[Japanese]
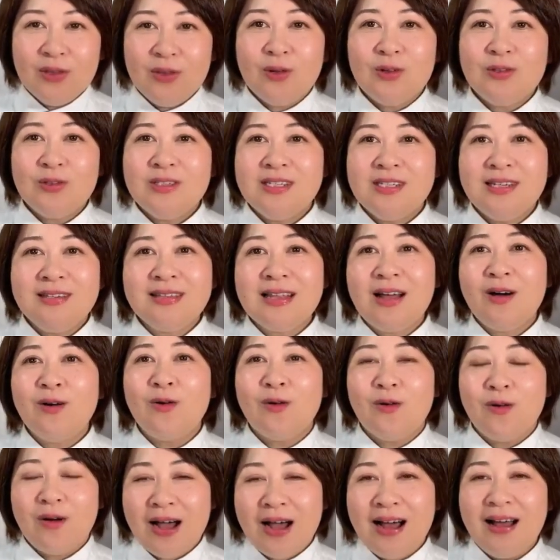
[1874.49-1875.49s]
どっち行った
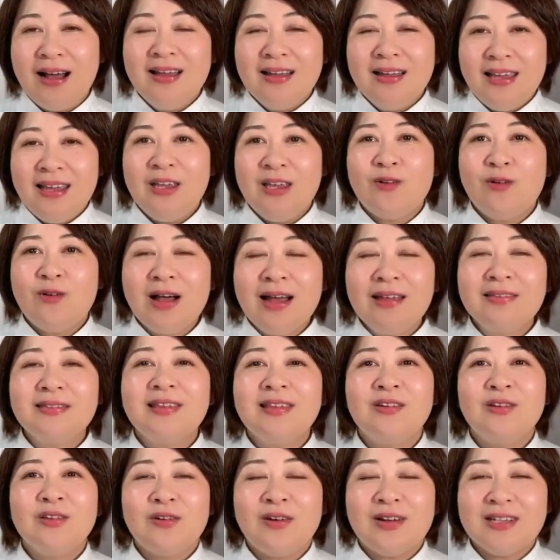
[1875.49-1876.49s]
方がいいのかって
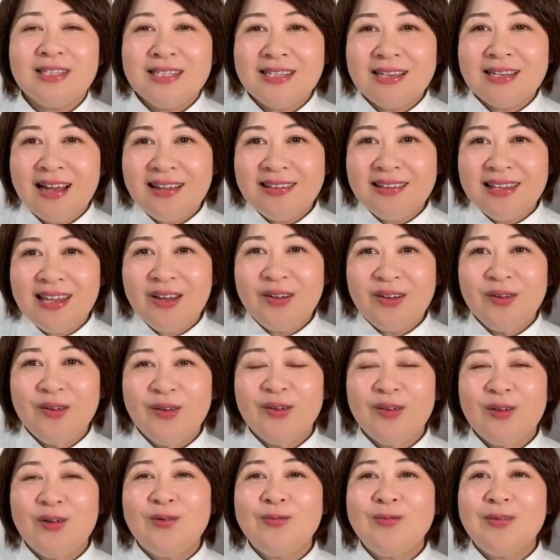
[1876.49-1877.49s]
いうのは違ってくる
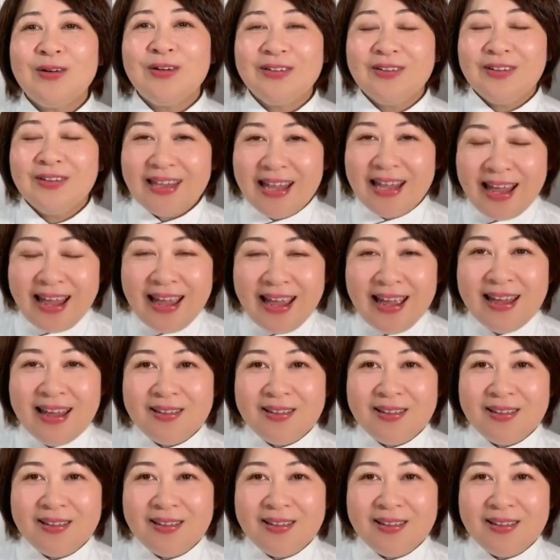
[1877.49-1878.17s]
と思うので、